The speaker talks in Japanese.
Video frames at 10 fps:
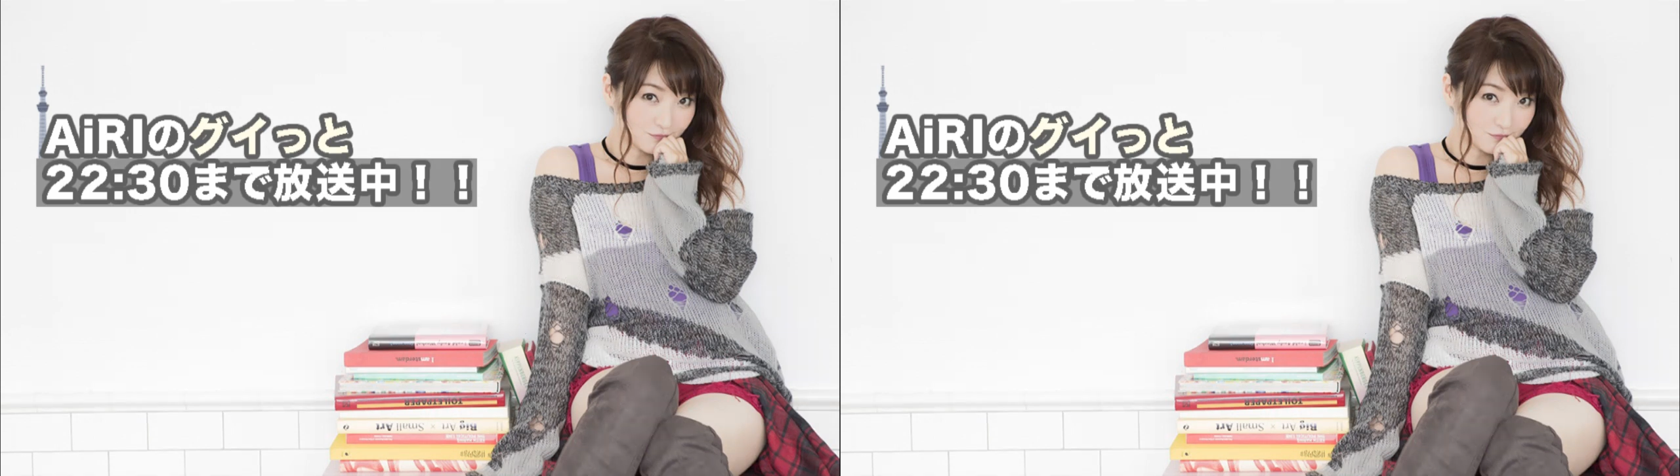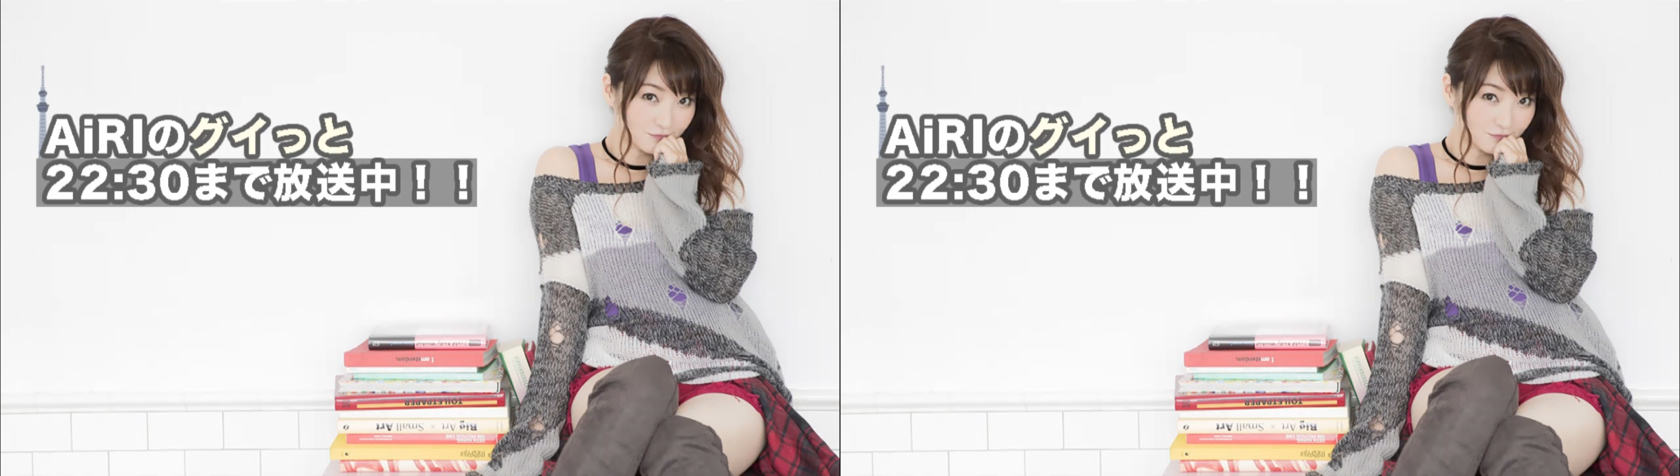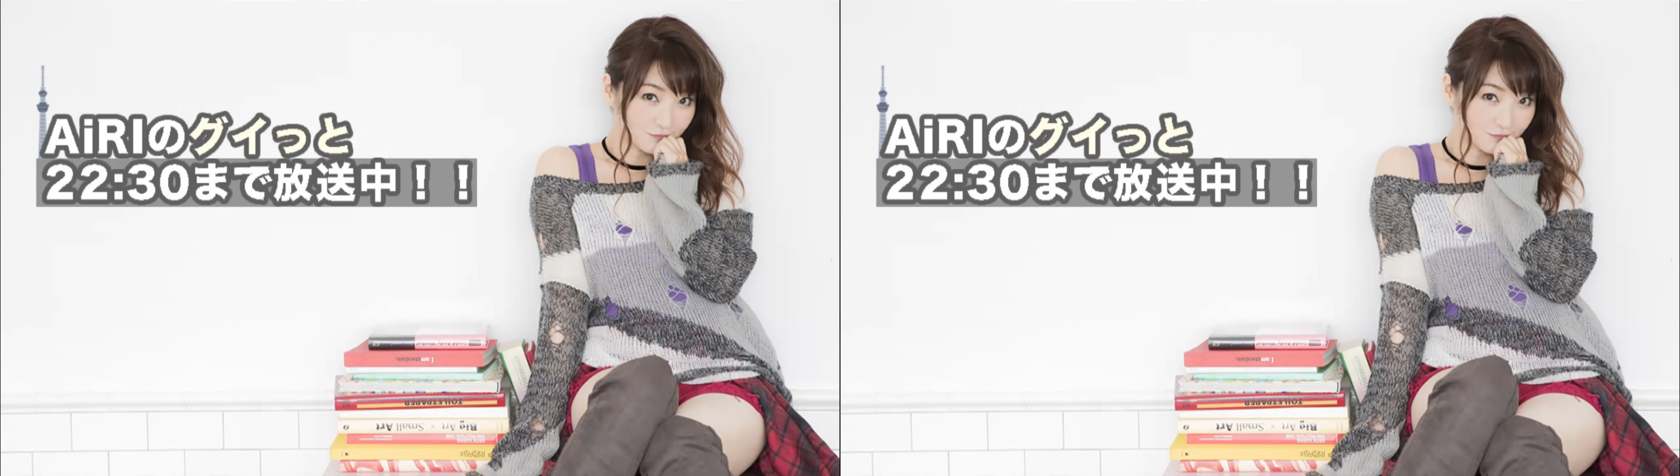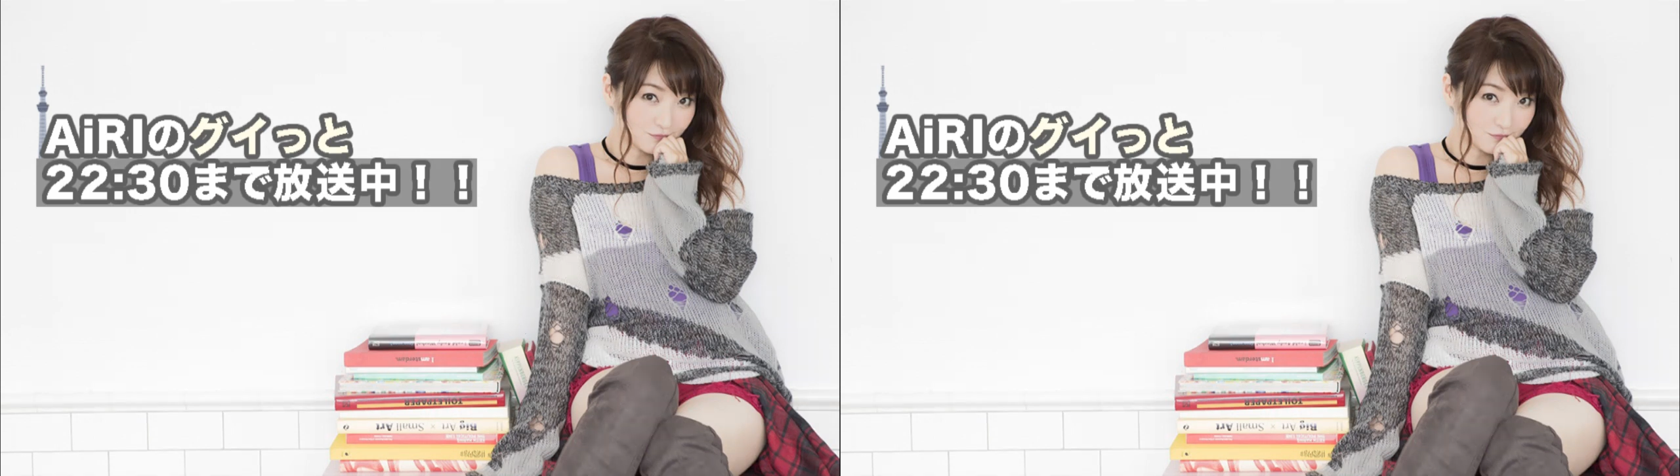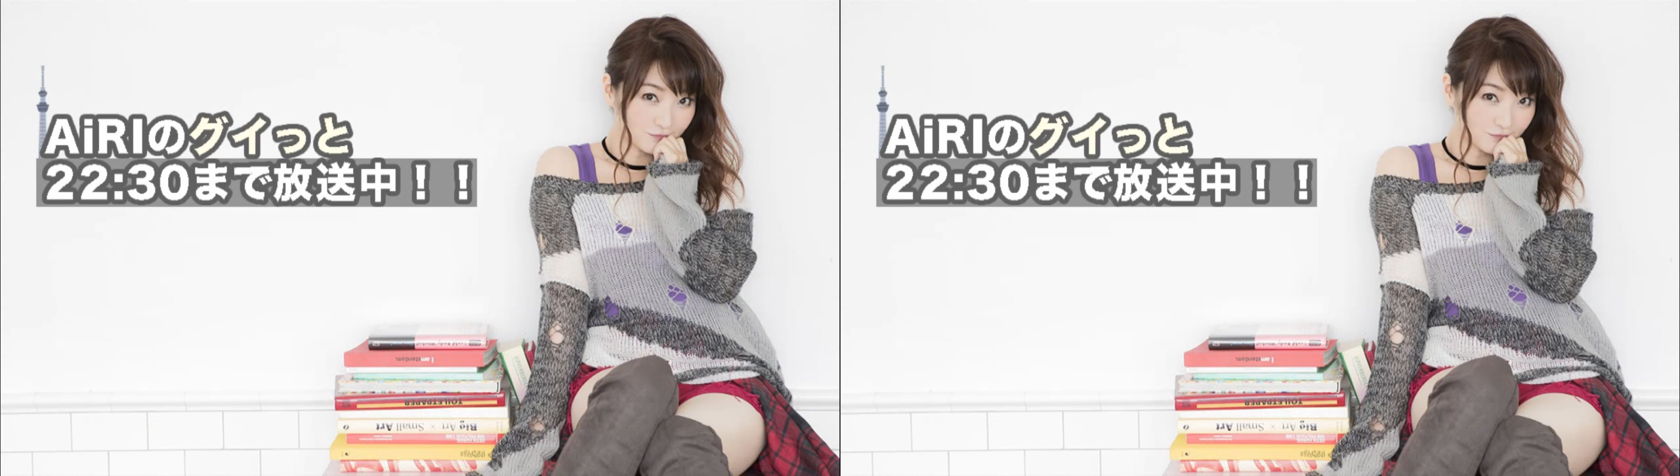うん、そうで
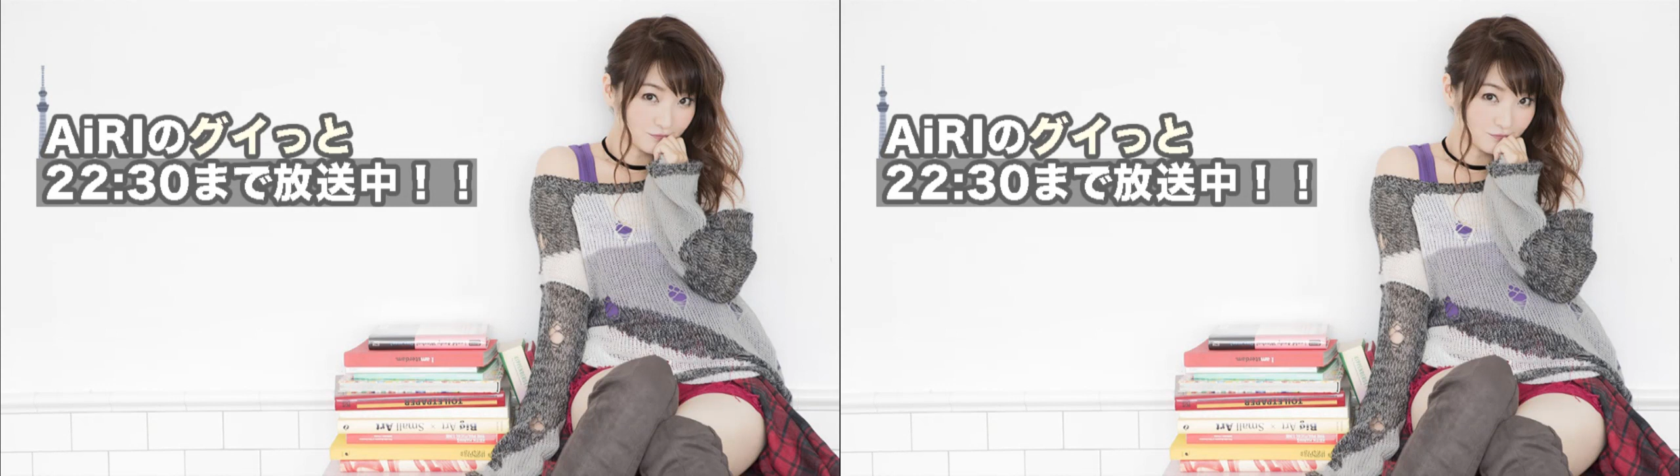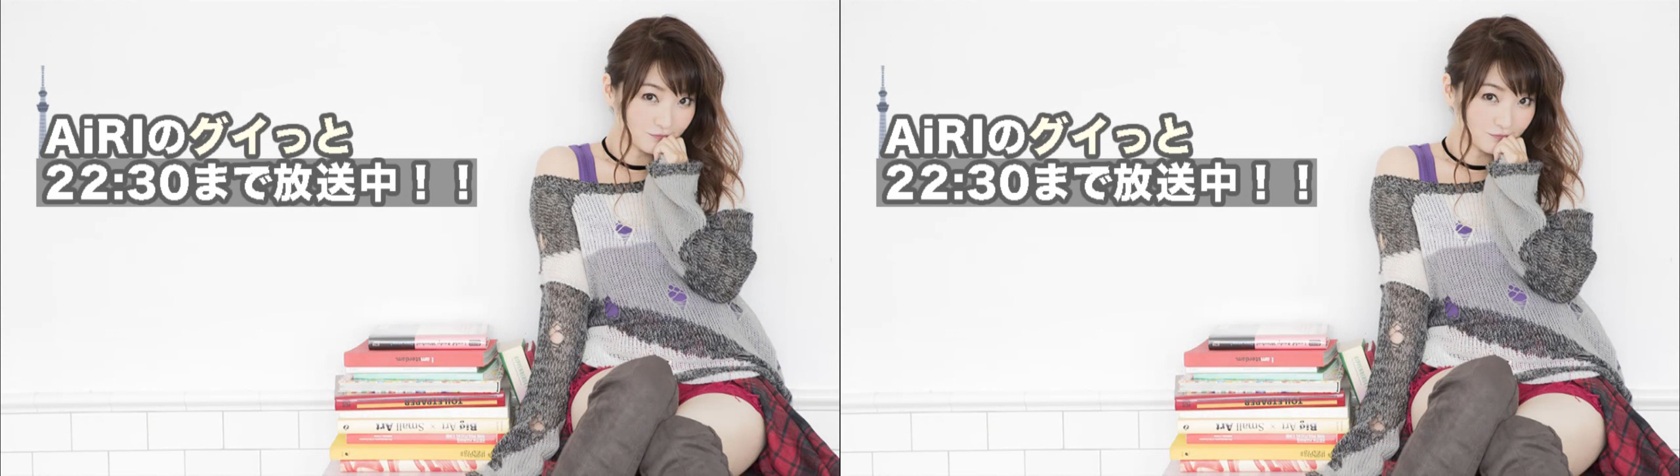すよね、